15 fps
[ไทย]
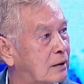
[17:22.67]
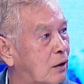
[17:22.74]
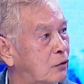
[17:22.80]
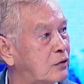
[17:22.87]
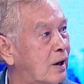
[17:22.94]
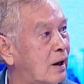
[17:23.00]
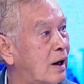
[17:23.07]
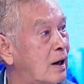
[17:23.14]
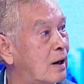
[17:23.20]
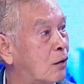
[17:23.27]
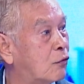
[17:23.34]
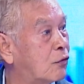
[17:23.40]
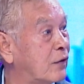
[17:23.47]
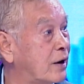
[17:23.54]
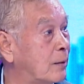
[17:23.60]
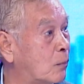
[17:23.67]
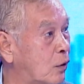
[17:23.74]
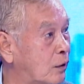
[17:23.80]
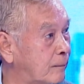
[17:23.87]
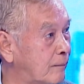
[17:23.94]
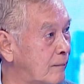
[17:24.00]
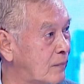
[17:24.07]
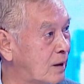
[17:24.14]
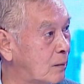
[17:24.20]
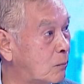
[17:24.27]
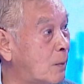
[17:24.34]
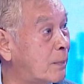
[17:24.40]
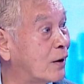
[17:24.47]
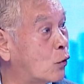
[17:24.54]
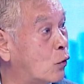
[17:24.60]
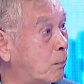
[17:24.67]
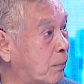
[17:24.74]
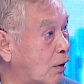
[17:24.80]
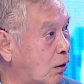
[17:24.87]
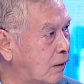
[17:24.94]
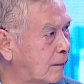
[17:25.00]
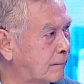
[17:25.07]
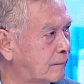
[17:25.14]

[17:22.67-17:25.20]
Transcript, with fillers: เขาเช็คให้เราฟรีหมดเาะว่าเป็นคูปอง